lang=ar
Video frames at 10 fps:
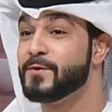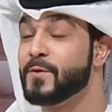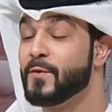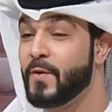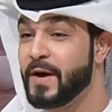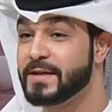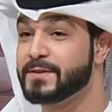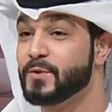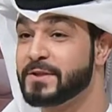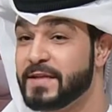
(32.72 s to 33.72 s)
يوم
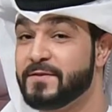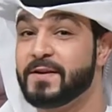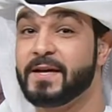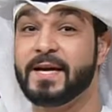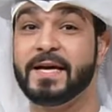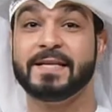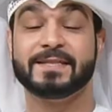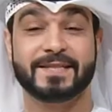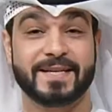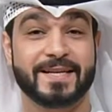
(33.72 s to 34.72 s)
موضوعات مختلفة
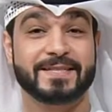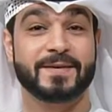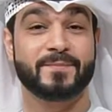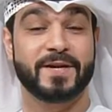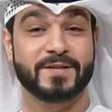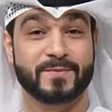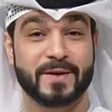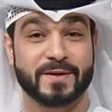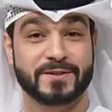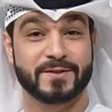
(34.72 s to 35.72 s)
تتناسب مع
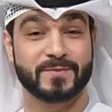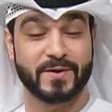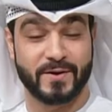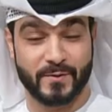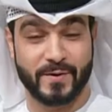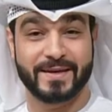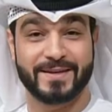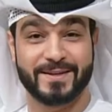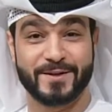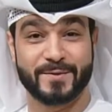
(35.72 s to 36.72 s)
اهتماماتكم
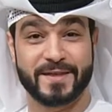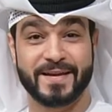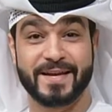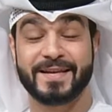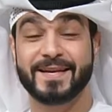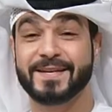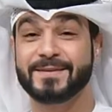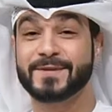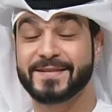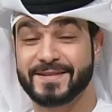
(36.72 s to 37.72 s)
وأكيد اليوم الاثنين
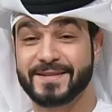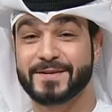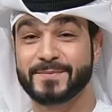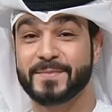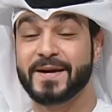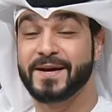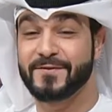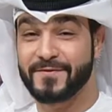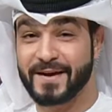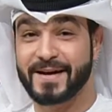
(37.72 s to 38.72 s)
يعني مجهزين لكم
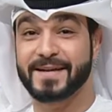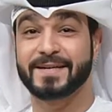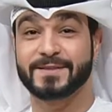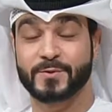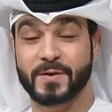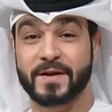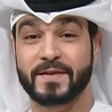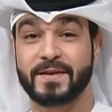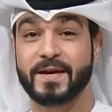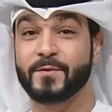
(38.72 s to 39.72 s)
فقرات
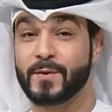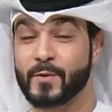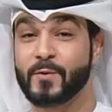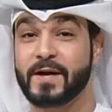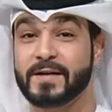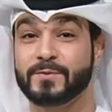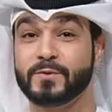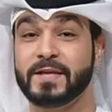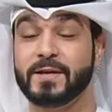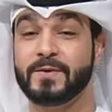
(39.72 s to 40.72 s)
تراثية وموضوعات
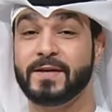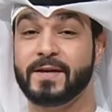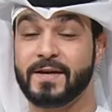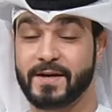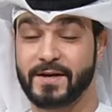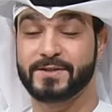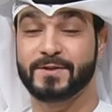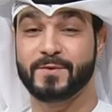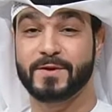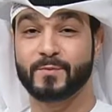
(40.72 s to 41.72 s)
متنوعة
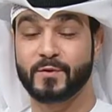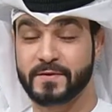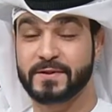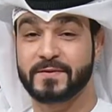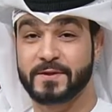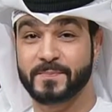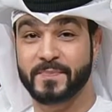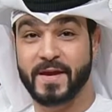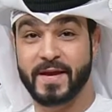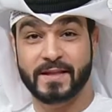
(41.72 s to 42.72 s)
تهمكم مفتيكم
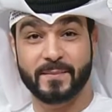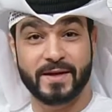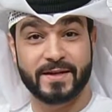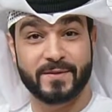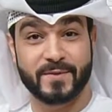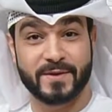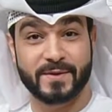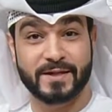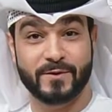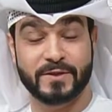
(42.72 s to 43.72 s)
طبعا مثل
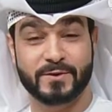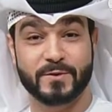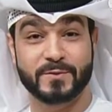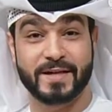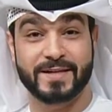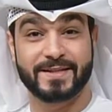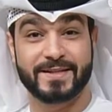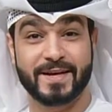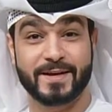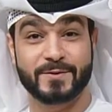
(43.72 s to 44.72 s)
ما تعودتوا
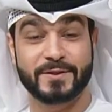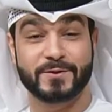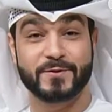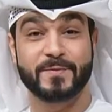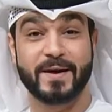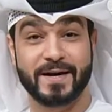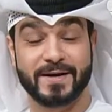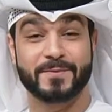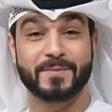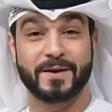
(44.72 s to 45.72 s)
مشاهدينا خلونا نشوف
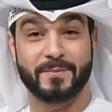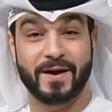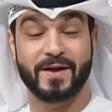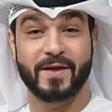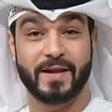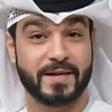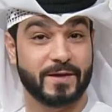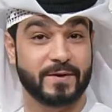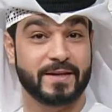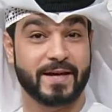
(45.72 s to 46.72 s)
معاكم بعض
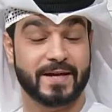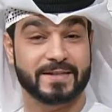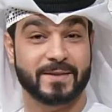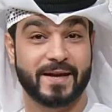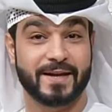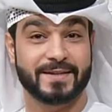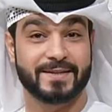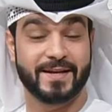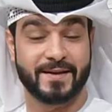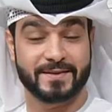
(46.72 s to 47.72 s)
العناوين الخاصة
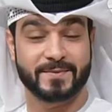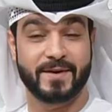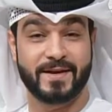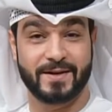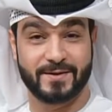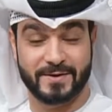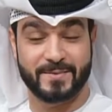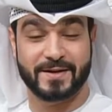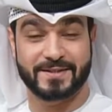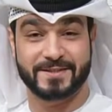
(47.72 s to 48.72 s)
بحلقتنا لهذا الصباح
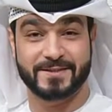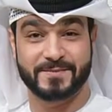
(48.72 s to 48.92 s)
رجل